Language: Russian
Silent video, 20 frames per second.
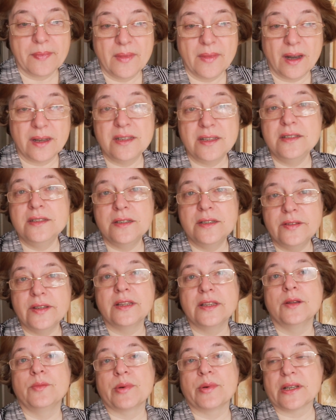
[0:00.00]
они
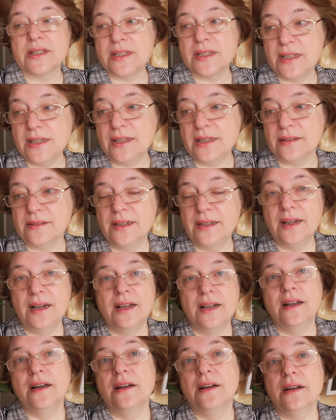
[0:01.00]
действительно простые,
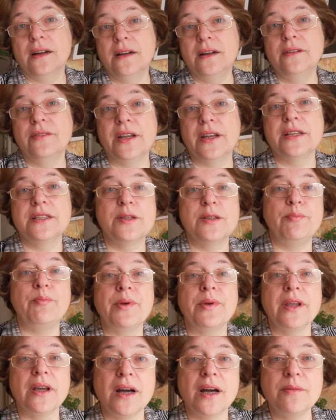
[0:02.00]
как говорится,
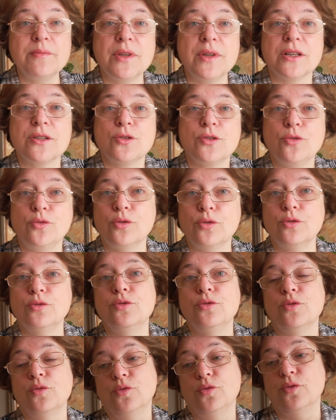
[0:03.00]
прям на
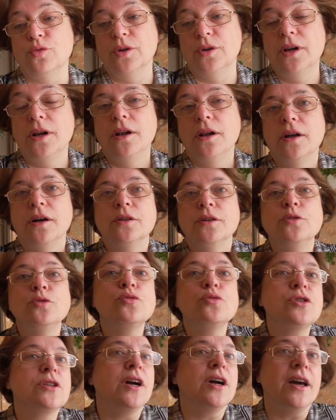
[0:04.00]
скорую руку.
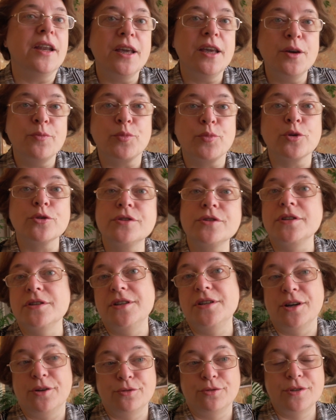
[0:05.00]
Ну, скорее просто
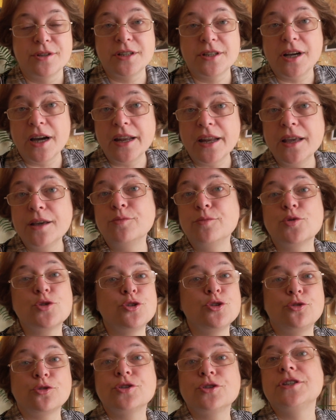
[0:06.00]
некуда. Скорее
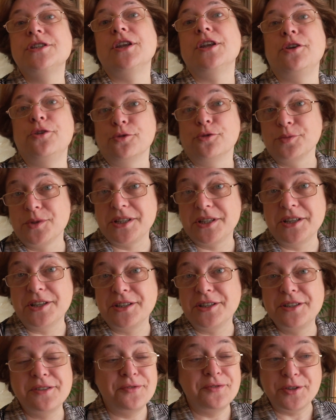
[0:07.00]
можно только сырьем
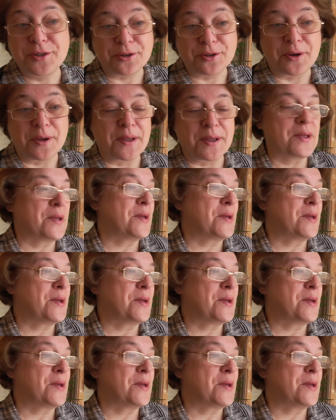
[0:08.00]
съесть, и все –